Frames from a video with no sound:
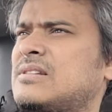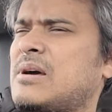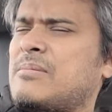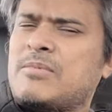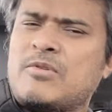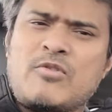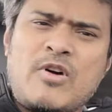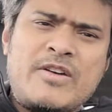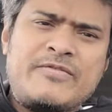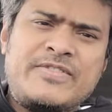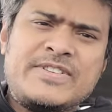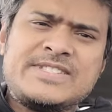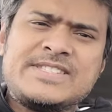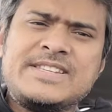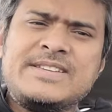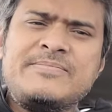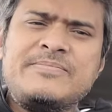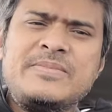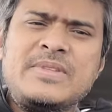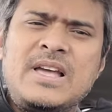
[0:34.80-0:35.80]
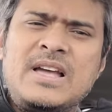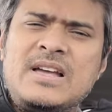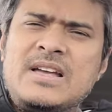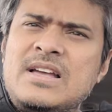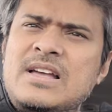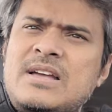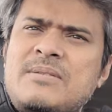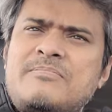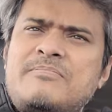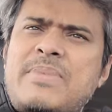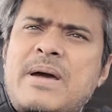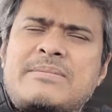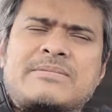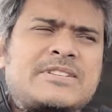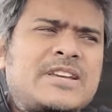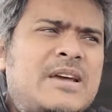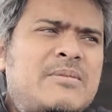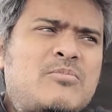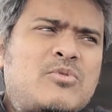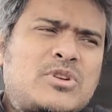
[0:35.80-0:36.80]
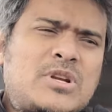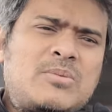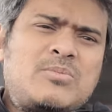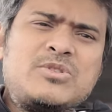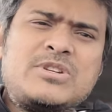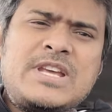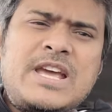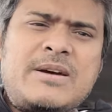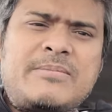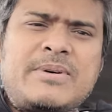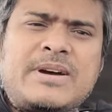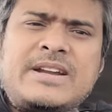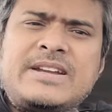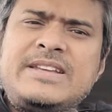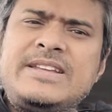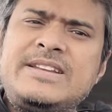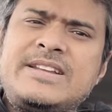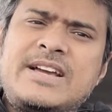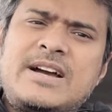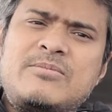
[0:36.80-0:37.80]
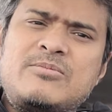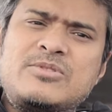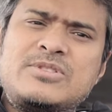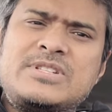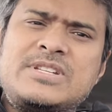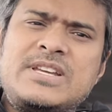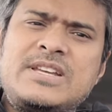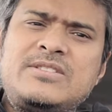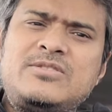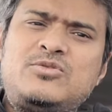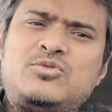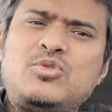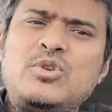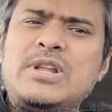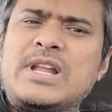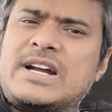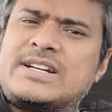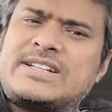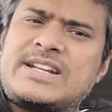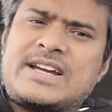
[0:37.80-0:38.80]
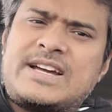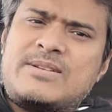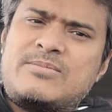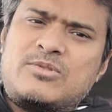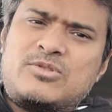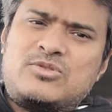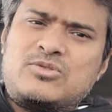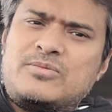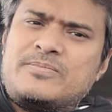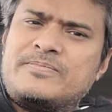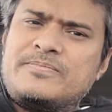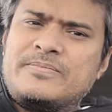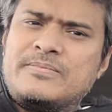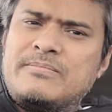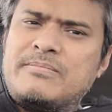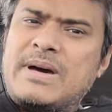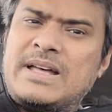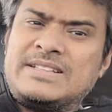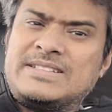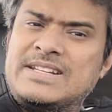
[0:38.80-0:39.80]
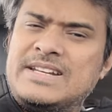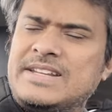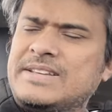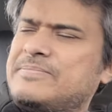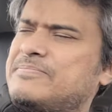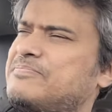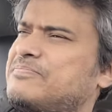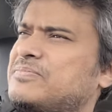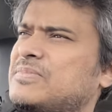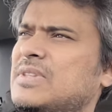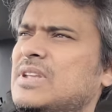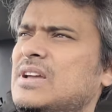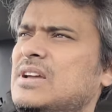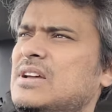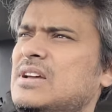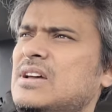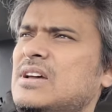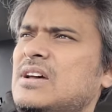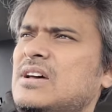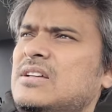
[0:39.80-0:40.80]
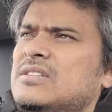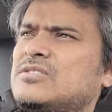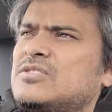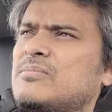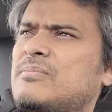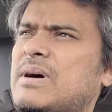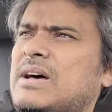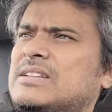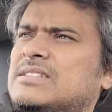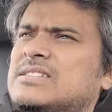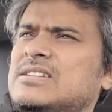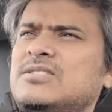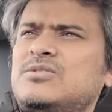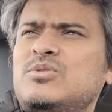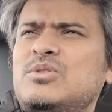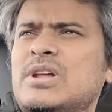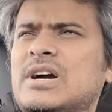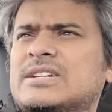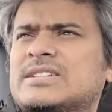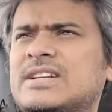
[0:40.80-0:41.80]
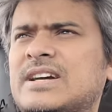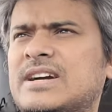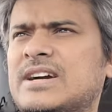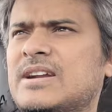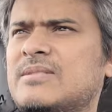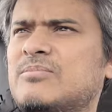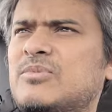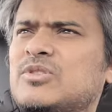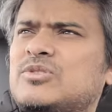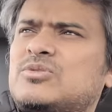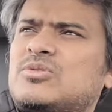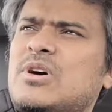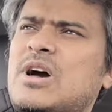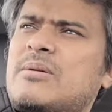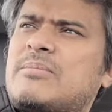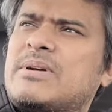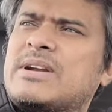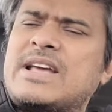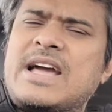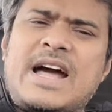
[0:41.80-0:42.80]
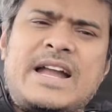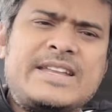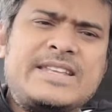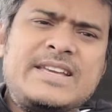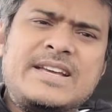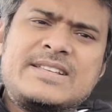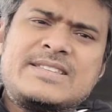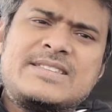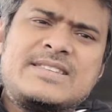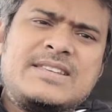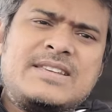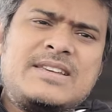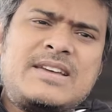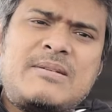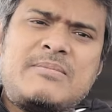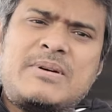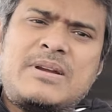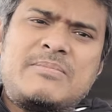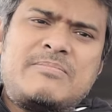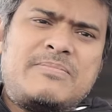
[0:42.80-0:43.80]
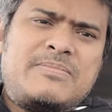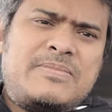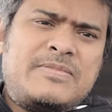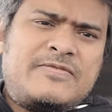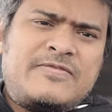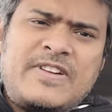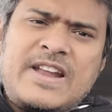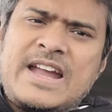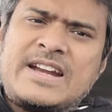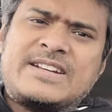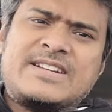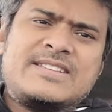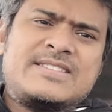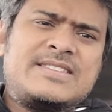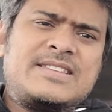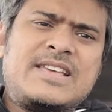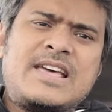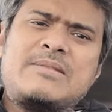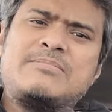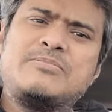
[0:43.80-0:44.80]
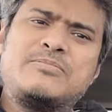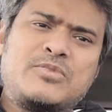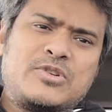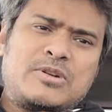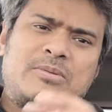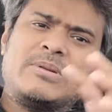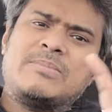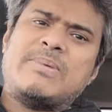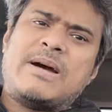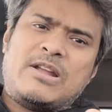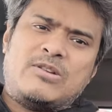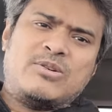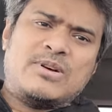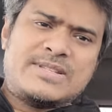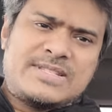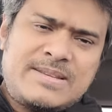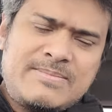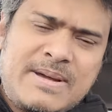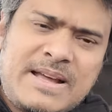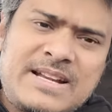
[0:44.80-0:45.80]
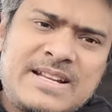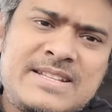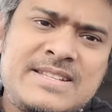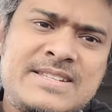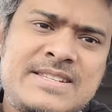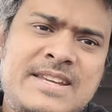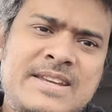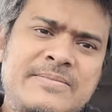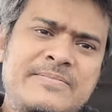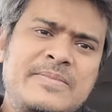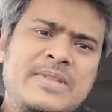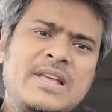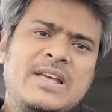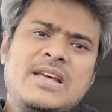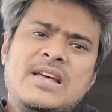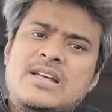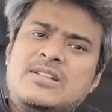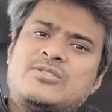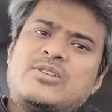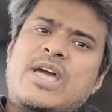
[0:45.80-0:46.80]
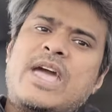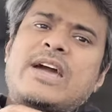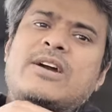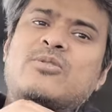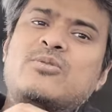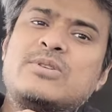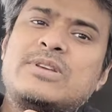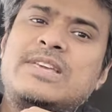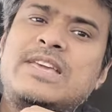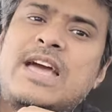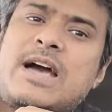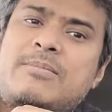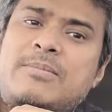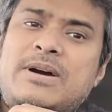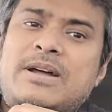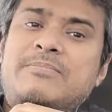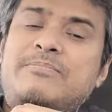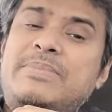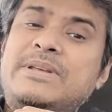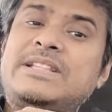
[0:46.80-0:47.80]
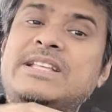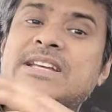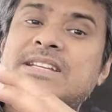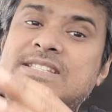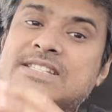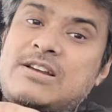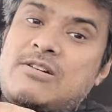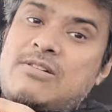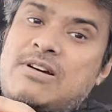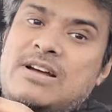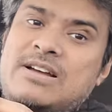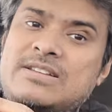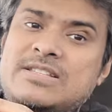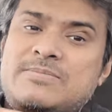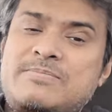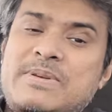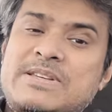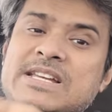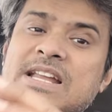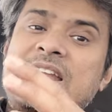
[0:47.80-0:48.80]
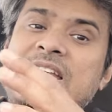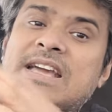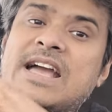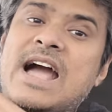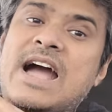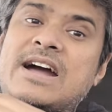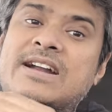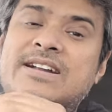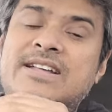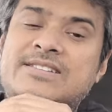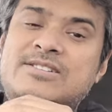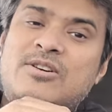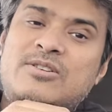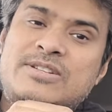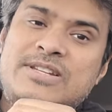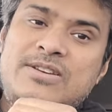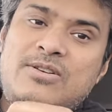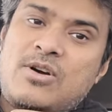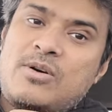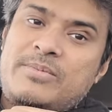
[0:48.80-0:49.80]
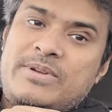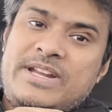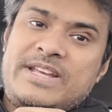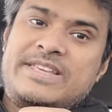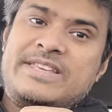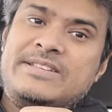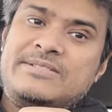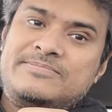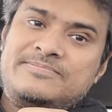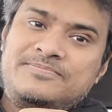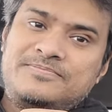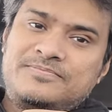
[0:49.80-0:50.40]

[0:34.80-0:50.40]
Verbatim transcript: আমার ওয়াইফ আছে ব্যবসায় মোটামুটি আমার ইনকাম হচ্ছে দুই লাখ টাকার মতো মান্থলি তো মান্থলি দুই লাখ টাকার মতো আমার গাড়ি আছে আমার ফ্ল্যাট আছে আমি মোটামুটি ভালো আছি বাংলাদেশে তো এখন কি আমার বিদেশ যাওয়া স্পেশালি কানাডা যাওয়া ঠিক হবে নাকি